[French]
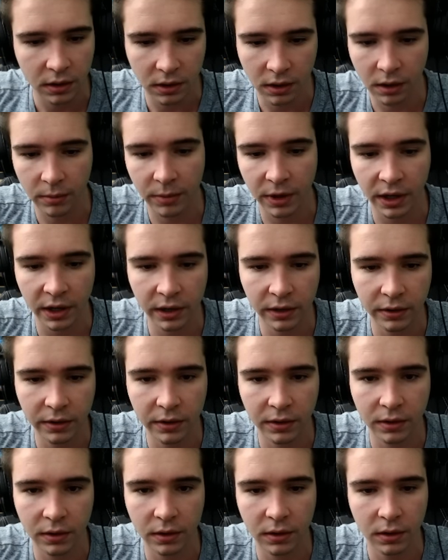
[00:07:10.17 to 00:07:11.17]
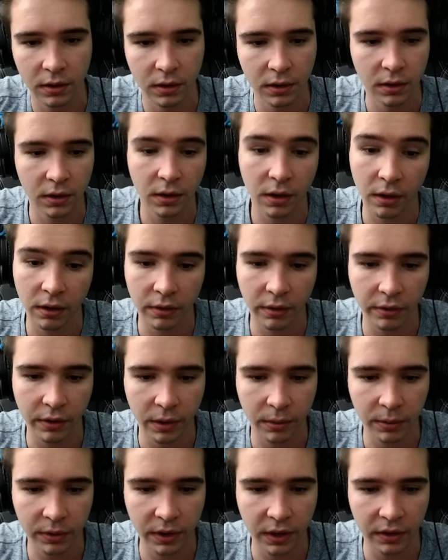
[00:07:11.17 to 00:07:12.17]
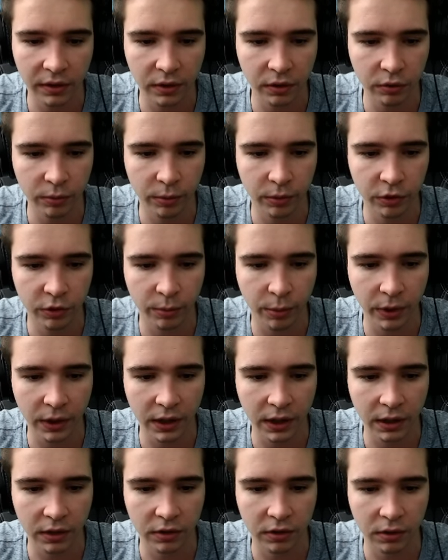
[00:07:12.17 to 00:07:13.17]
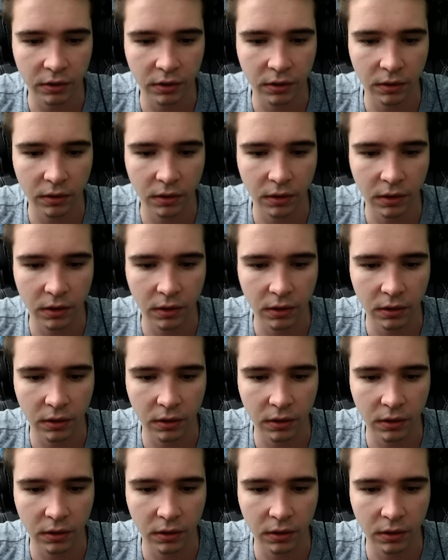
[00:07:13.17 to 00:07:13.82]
Bah, euh, Est-ce que tu peux écrire genre que...